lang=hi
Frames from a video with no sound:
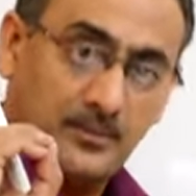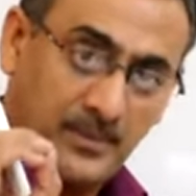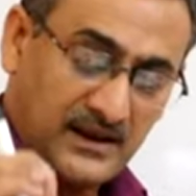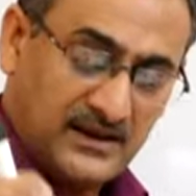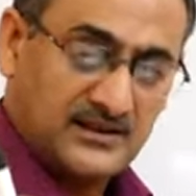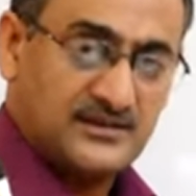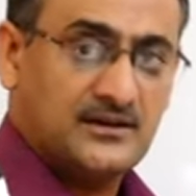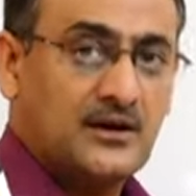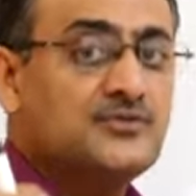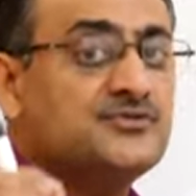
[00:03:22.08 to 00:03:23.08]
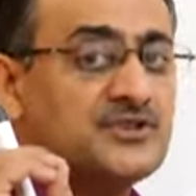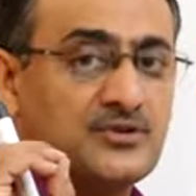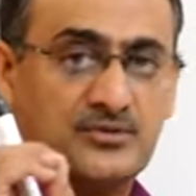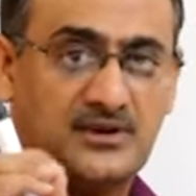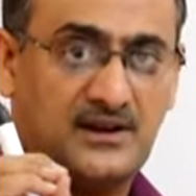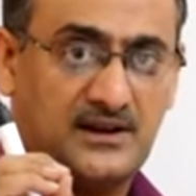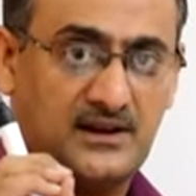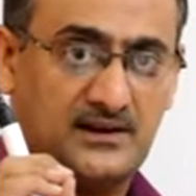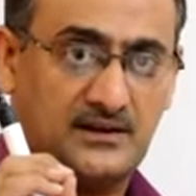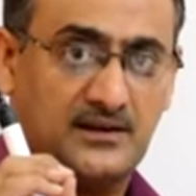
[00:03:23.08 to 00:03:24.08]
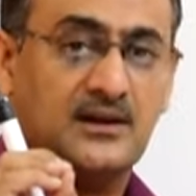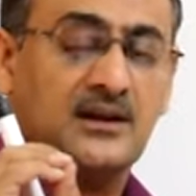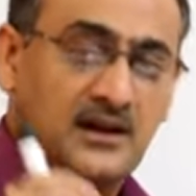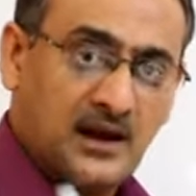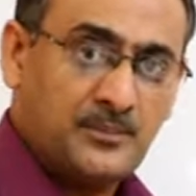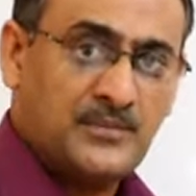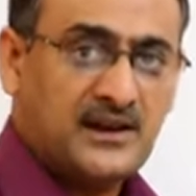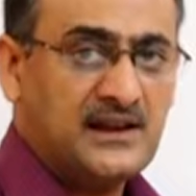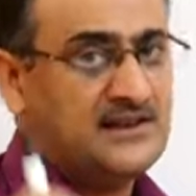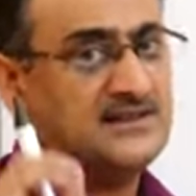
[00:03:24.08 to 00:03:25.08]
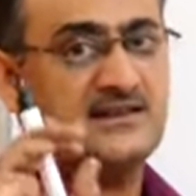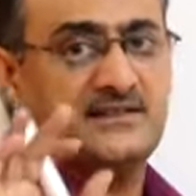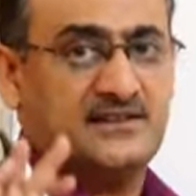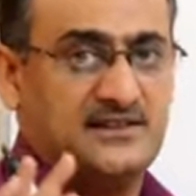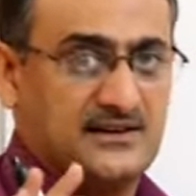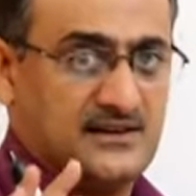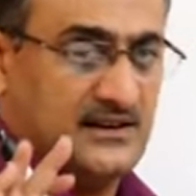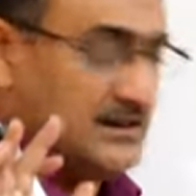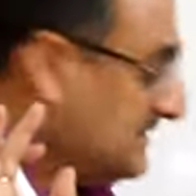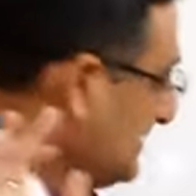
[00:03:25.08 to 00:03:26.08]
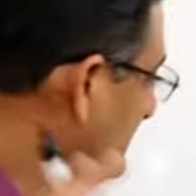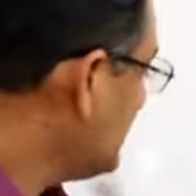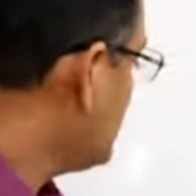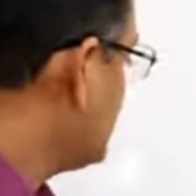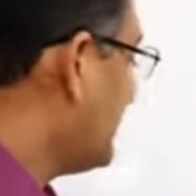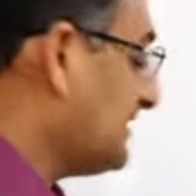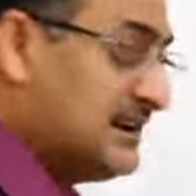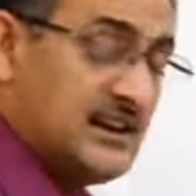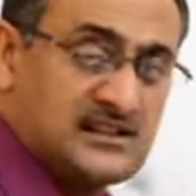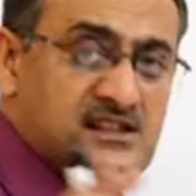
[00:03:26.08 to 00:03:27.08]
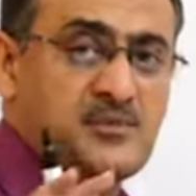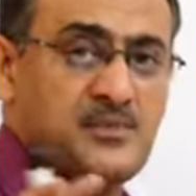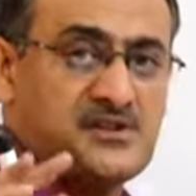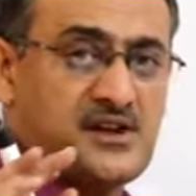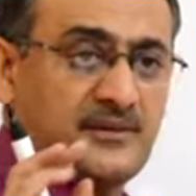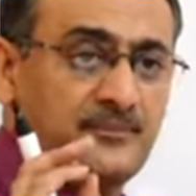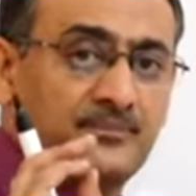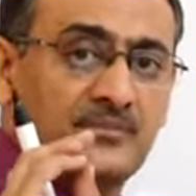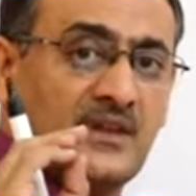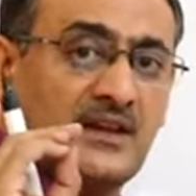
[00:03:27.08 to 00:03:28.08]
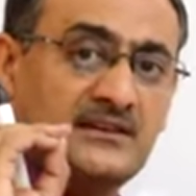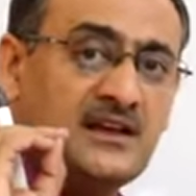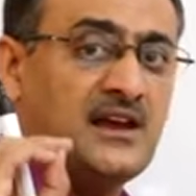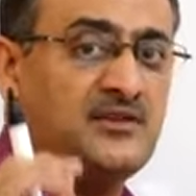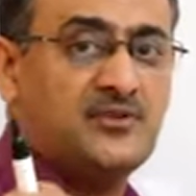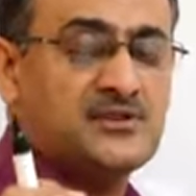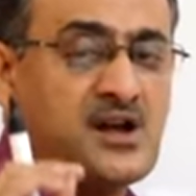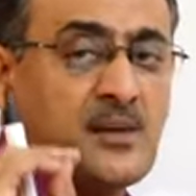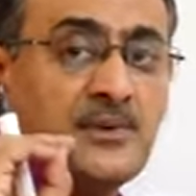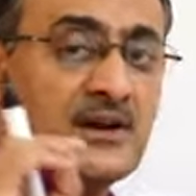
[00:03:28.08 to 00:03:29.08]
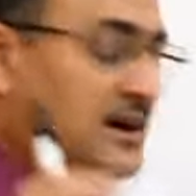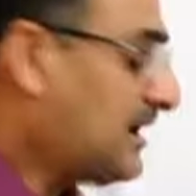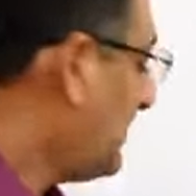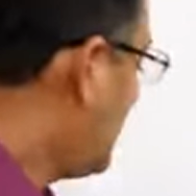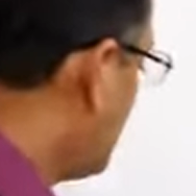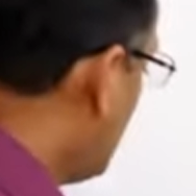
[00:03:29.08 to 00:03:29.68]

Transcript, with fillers: पानी का छिड़काव जरूर करना है कम करें या ज़्यादा करें इसी के साथ इलेक्ट्रिक मीटर या इन्वर्टर आपने कहाँ रखना